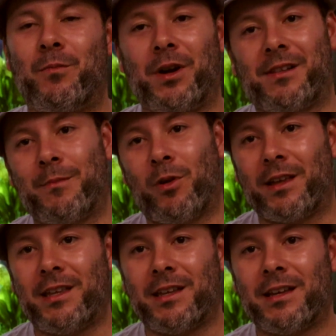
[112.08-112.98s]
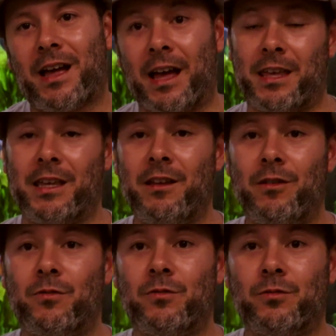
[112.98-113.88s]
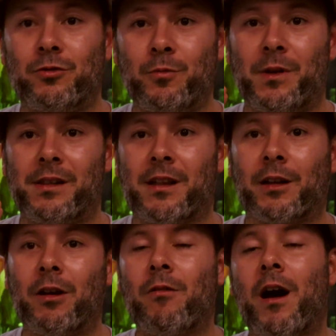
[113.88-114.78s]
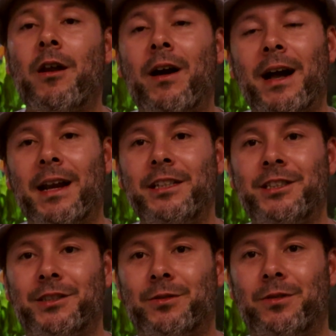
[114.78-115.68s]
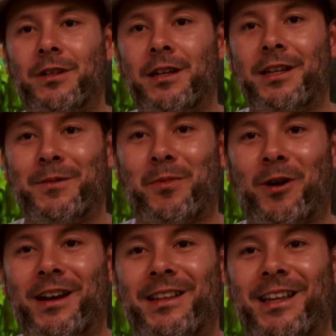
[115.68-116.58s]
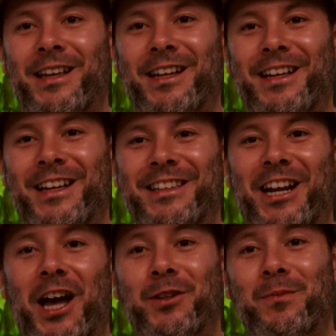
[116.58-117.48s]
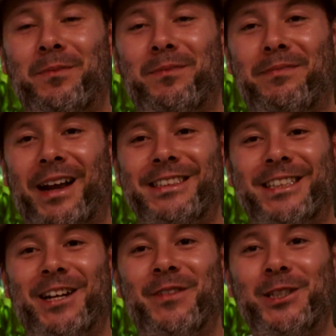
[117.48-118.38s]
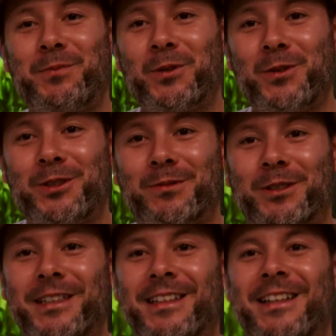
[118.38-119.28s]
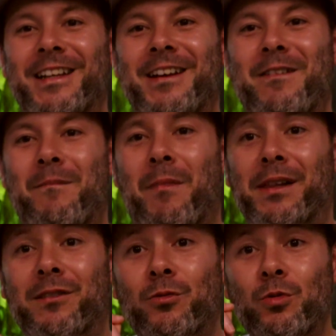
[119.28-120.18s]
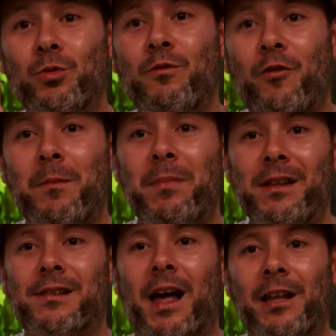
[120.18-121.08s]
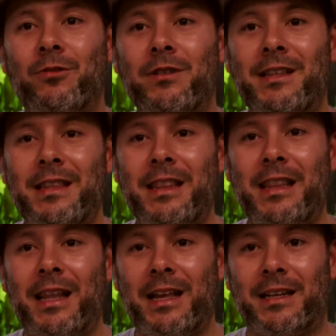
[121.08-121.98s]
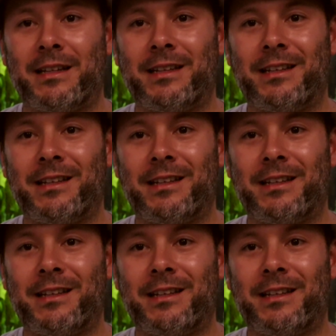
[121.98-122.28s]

Por exemplo, aqui. Aqui, o superstar do aquário é o acaradisco, embora ele tenha entrado praticamente por último. Mas tudo foi pensado nele,